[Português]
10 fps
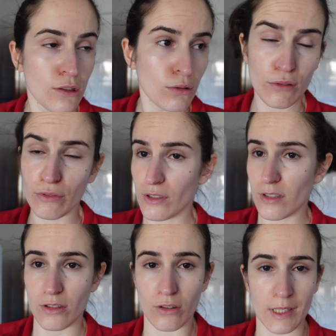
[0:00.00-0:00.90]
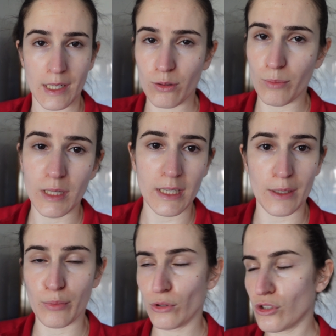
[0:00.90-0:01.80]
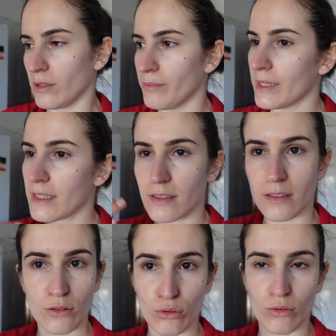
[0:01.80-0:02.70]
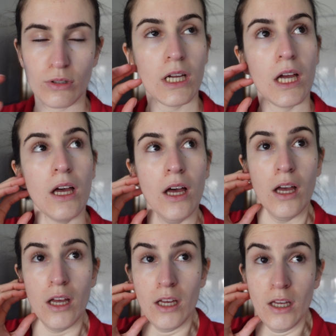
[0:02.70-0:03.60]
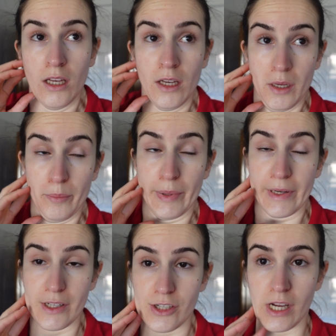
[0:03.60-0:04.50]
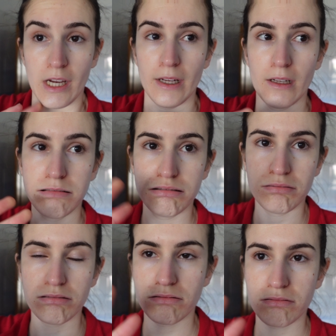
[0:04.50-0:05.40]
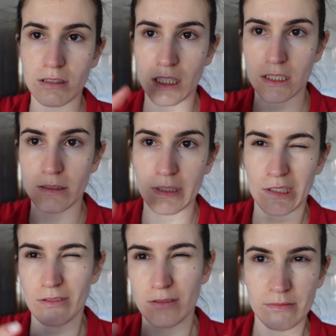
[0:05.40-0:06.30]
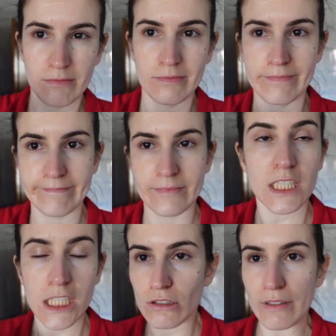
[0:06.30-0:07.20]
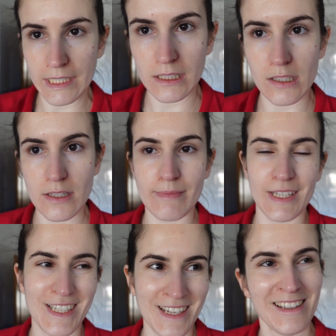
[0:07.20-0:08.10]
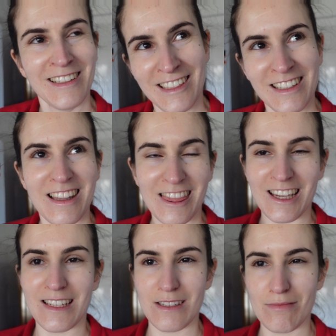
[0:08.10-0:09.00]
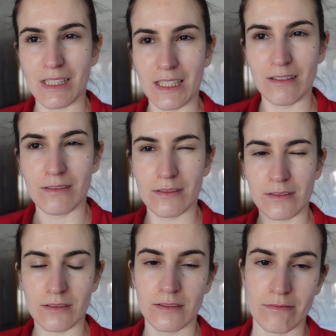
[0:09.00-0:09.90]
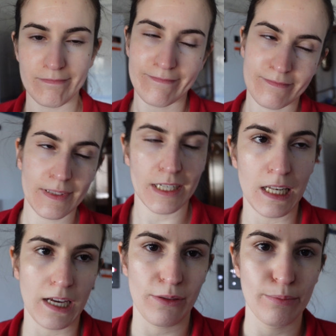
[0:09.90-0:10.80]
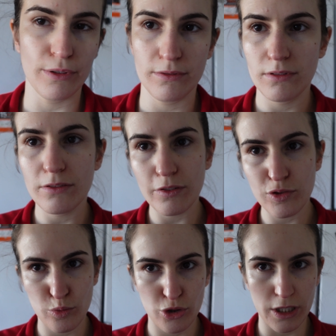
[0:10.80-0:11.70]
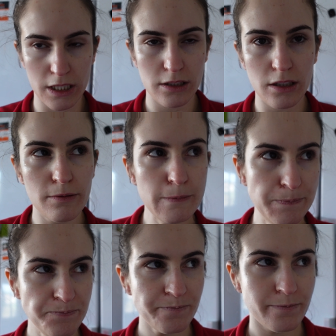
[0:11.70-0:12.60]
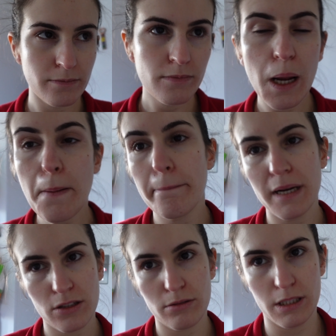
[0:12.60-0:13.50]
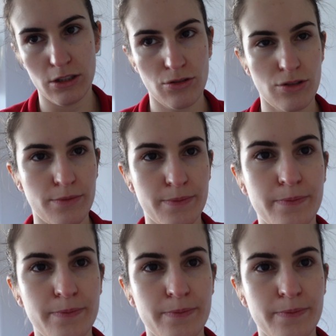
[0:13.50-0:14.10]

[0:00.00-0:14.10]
Tudo que fosse de stock, quer comida, quer produtos de limpeza, tudo. Para já está assim meio. A gente orienta-se, mas está assim um bocadinho baralhado. Pronto, então vou-vos mostrar então mais ou menos.